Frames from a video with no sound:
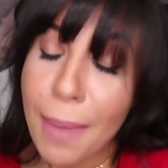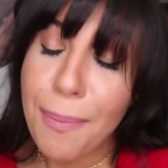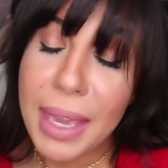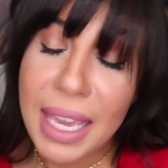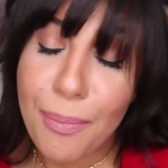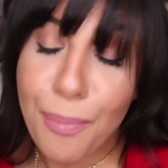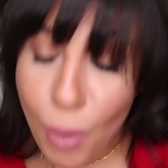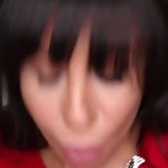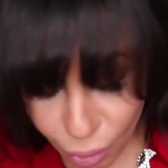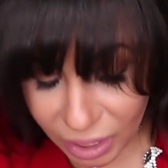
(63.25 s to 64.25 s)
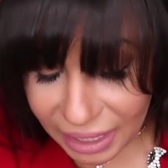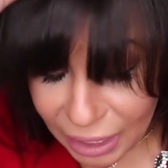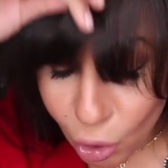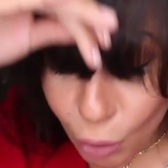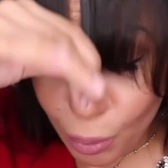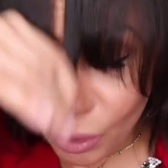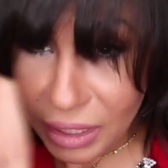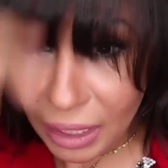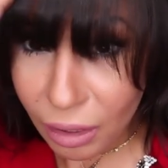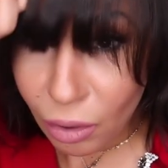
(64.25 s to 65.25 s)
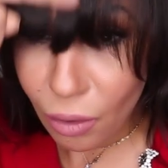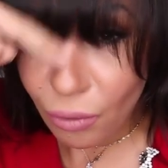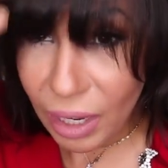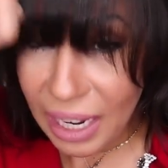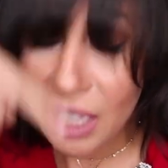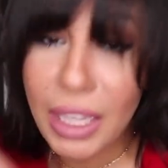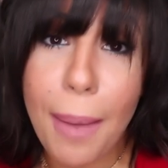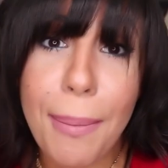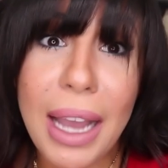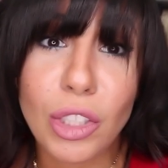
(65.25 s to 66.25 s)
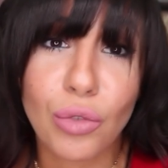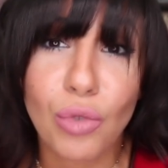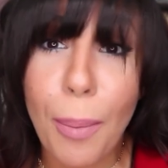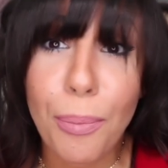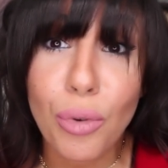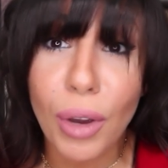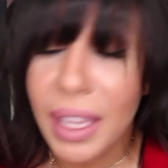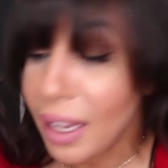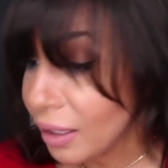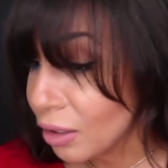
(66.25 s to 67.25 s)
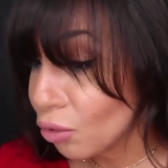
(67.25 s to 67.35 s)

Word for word: mais bon, c'était juste pour dire que voilà, il y en a marre, je vois plus rien.